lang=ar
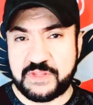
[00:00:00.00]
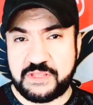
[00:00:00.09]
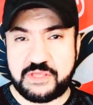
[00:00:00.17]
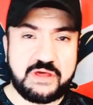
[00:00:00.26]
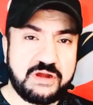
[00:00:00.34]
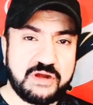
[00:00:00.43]

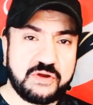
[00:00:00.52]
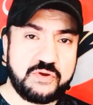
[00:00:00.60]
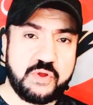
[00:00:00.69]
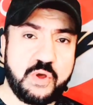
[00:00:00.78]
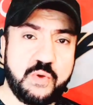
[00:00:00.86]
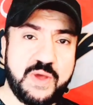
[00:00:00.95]
يقرر ان
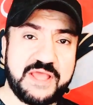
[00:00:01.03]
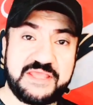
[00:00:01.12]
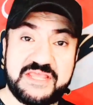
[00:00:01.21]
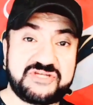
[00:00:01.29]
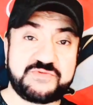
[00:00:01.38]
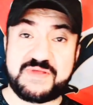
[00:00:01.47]
هو
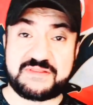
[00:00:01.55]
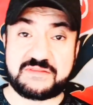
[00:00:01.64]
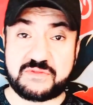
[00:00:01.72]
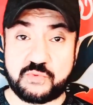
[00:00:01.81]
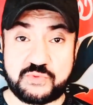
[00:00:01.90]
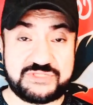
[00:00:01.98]
يشمت
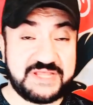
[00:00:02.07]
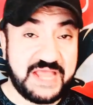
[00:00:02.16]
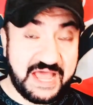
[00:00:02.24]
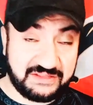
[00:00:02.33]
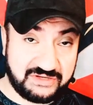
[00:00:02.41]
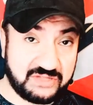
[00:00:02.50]
وزي
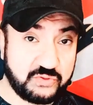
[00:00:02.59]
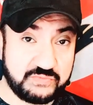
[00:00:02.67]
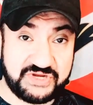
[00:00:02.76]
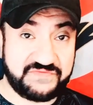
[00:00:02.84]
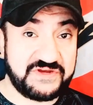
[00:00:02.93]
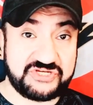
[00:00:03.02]
حضراتكم
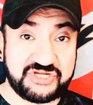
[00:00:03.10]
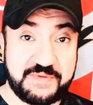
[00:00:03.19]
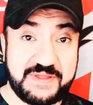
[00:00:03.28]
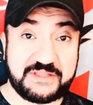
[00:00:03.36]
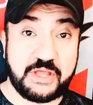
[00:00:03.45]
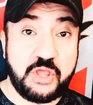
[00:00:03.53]
شايفين
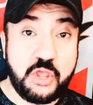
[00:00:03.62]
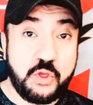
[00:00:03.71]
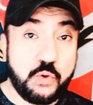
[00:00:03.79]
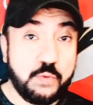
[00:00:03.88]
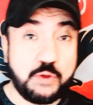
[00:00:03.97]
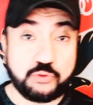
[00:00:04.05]
الشماته
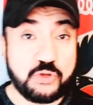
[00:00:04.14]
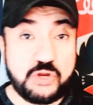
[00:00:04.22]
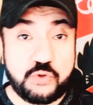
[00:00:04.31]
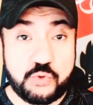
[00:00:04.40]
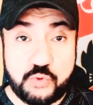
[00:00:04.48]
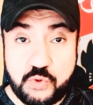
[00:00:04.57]
وموضوع
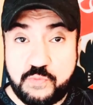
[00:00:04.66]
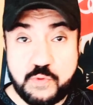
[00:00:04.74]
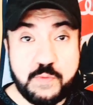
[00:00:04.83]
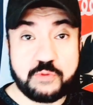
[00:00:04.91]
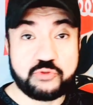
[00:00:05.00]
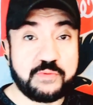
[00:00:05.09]
القلوب
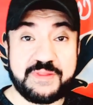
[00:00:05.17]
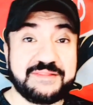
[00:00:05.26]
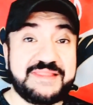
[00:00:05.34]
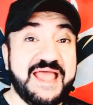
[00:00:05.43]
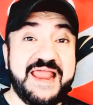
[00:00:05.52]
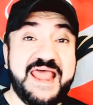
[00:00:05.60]
وموضوع
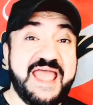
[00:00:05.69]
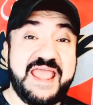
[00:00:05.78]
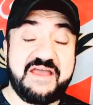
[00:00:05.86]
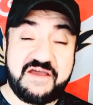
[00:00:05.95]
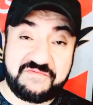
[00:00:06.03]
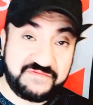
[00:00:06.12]
ده لا
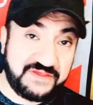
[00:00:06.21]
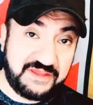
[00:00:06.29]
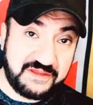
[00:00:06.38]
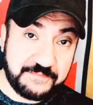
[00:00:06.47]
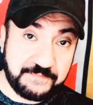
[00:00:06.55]
يعفيه